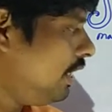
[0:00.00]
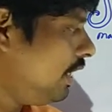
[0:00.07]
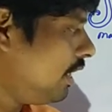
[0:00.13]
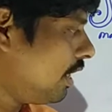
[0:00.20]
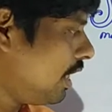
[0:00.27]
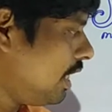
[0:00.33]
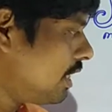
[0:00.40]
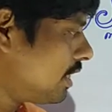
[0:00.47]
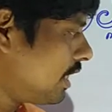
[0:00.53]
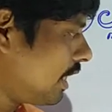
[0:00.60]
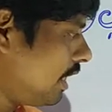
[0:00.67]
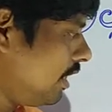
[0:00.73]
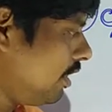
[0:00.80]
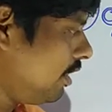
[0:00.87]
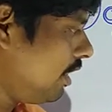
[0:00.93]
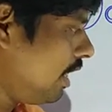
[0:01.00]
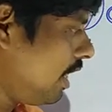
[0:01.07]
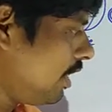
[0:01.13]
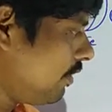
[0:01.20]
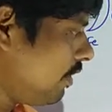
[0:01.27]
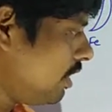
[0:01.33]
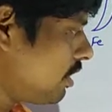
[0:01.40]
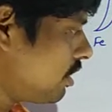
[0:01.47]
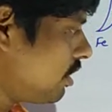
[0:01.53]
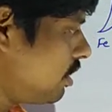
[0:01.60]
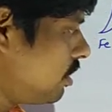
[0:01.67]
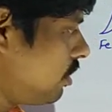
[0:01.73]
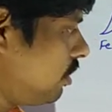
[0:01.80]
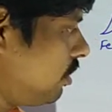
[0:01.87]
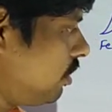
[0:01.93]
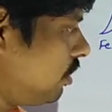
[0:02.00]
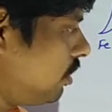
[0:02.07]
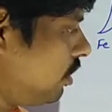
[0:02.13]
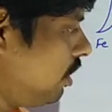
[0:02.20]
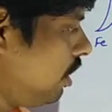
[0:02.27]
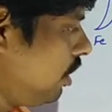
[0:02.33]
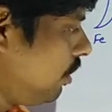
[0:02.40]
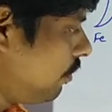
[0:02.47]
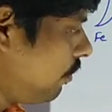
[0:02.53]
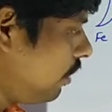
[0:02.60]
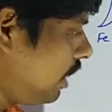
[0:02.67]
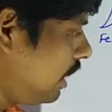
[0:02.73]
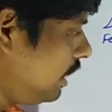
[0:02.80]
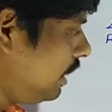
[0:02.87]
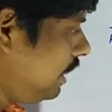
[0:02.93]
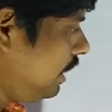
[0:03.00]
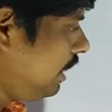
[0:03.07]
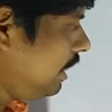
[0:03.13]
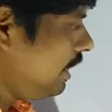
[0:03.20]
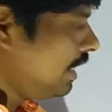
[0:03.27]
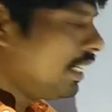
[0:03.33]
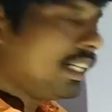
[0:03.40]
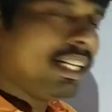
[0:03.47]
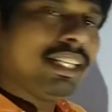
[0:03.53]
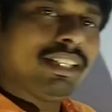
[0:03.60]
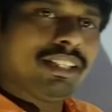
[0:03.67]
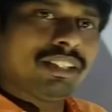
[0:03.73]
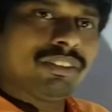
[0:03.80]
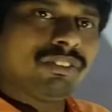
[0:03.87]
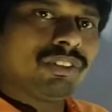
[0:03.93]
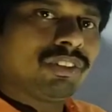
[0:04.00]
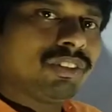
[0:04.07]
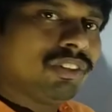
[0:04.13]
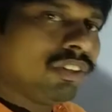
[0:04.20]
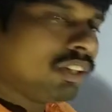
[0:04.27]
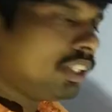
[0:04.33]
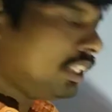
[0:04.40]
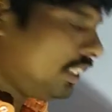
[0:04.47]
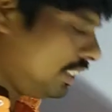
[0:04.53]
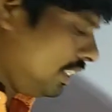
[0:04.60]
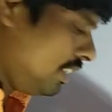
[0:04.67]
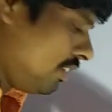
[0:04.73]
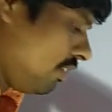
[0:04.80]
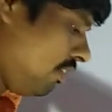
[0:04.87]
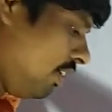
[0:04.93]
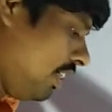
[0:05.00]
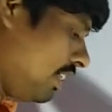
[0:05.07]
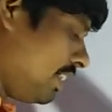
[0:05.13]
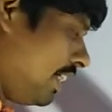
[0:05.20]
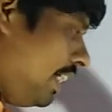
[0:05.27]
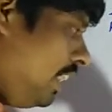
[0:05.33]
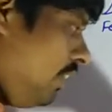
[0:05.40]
ఈ యొక్క సెకండ్ లార్వా స్టేజ్లో ఉన్న ఈ ఎగ్ ఏదైతే ఉంటుందో దిస్ ఈజ్ కాల్డ్ యాజ్ అ